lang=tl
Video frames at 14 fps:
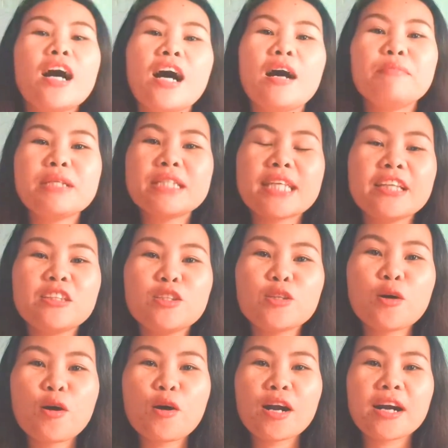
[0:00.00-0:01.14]
Um, send
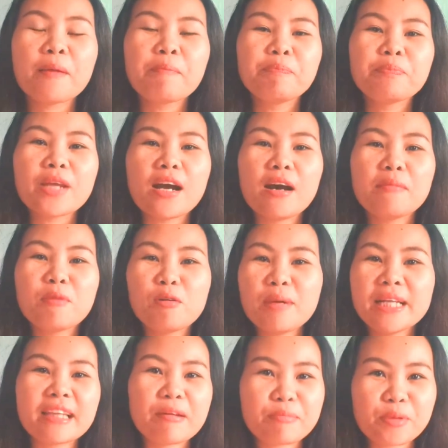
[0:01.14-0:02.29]
your uh,
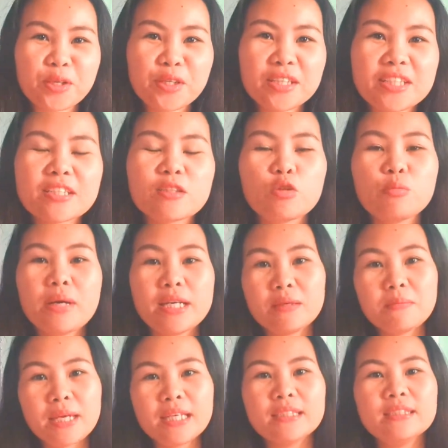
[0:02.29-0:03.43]
mobile numbers to my
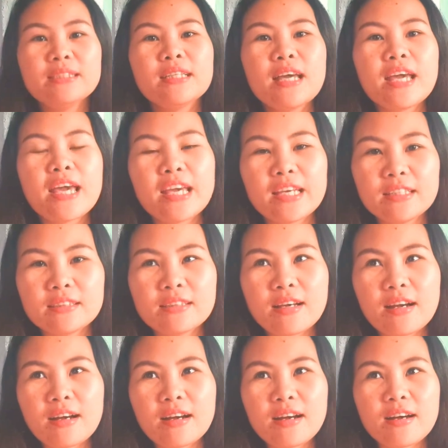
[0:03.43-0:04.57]
email and
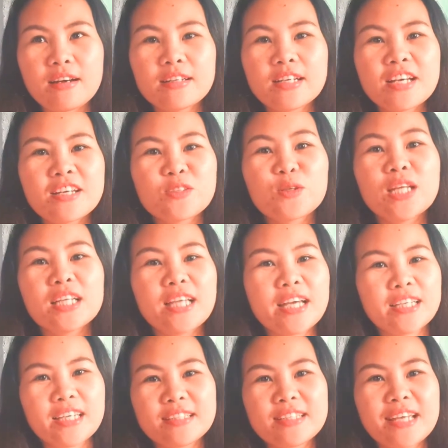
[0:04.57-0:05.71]
uh, so that I
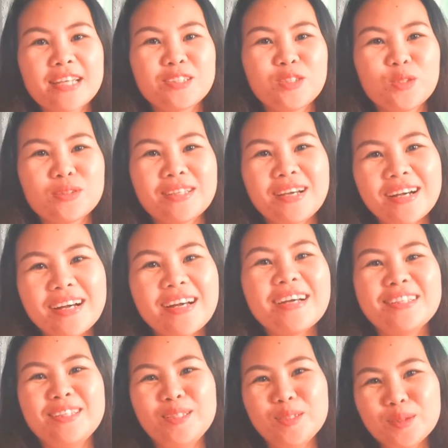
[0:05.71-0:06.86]
can send you the
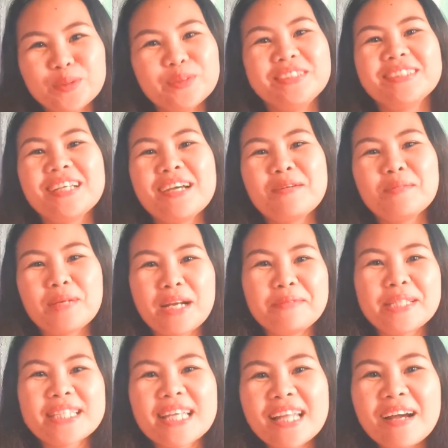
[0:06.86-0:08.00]
load.
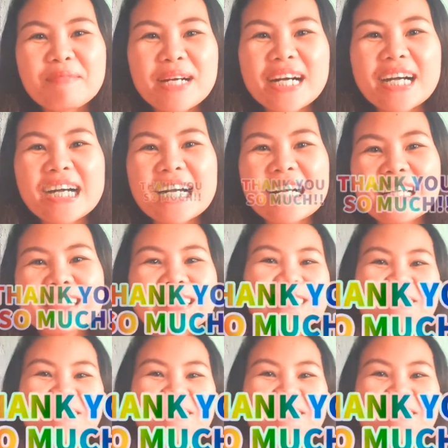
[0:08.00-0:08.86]
Salamat!